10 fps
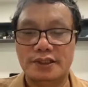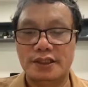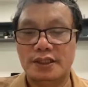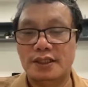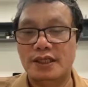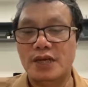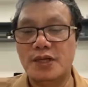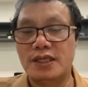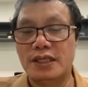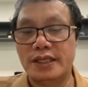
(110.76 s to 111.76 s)
nếu
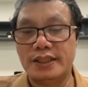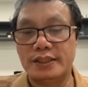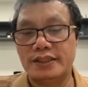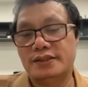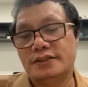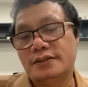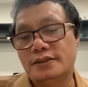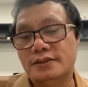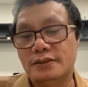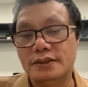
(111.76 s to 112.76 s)
mình là cái người
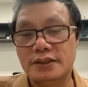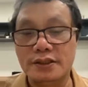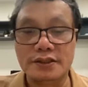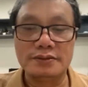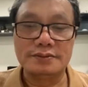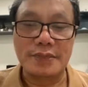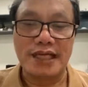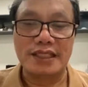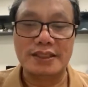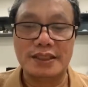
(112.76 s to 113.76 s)
hồi trước bàn
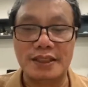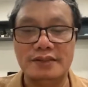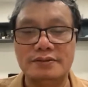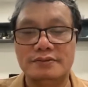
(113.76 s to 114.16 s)
ngày dị ứng